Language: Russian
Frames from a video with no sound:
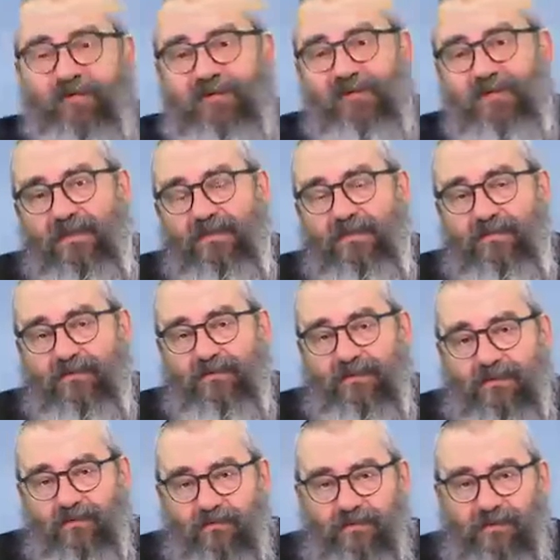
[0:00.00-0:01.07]
не сделали то,
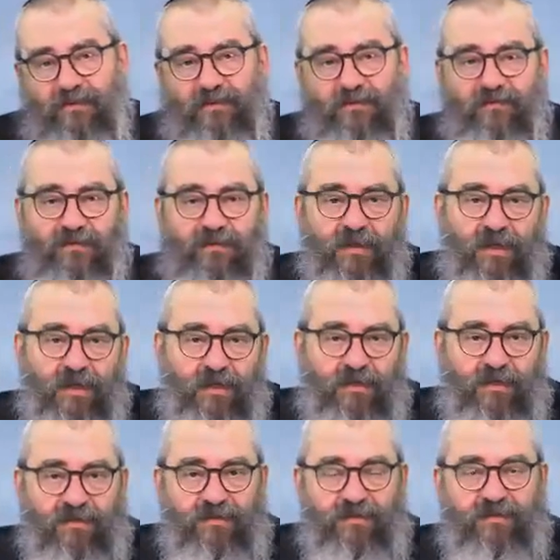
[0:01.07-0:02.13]
что нужно сделать. То есть,
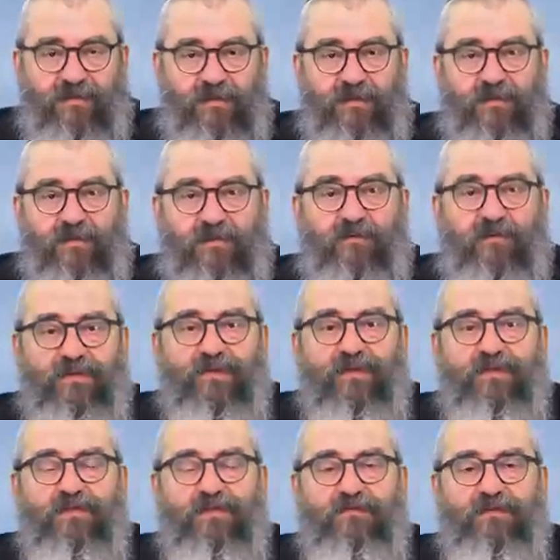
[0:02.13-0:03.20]
если сделали такое,
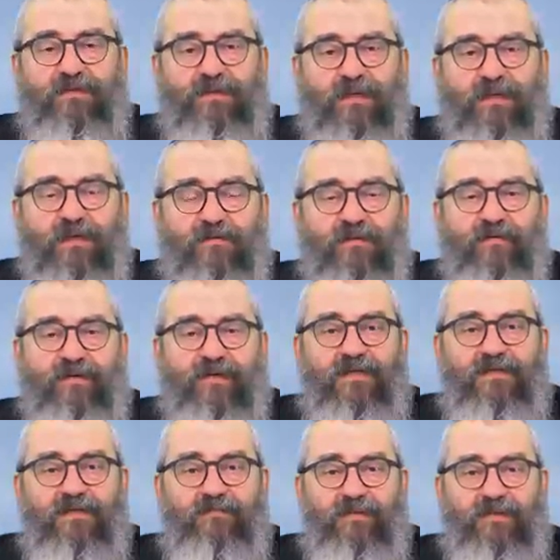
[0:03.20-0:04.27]
из вещей, как мы
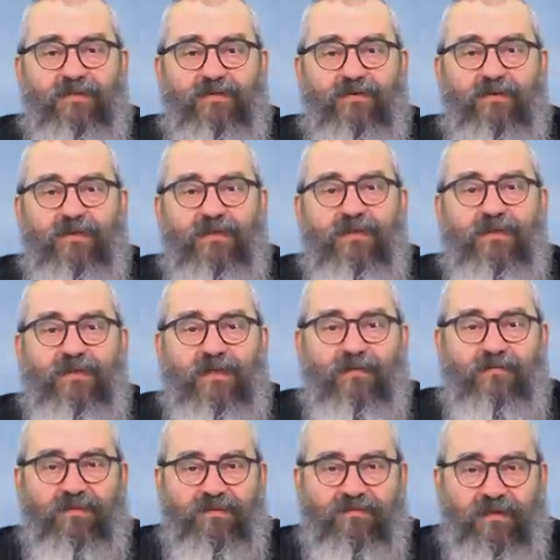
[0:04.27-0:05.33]
говорили, запрещенных, или, как
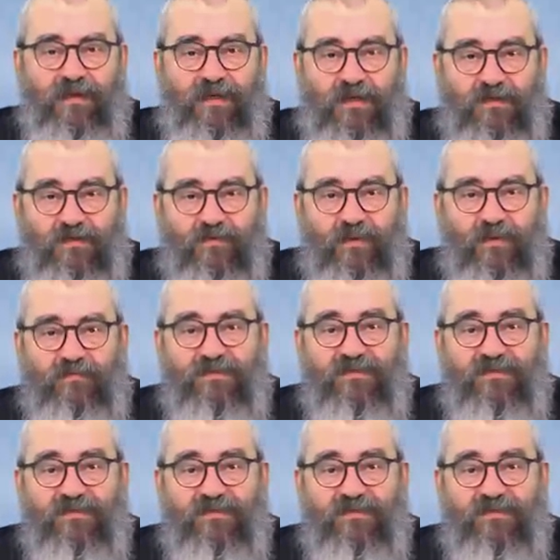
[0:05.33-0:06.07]
мы называли, хасурим,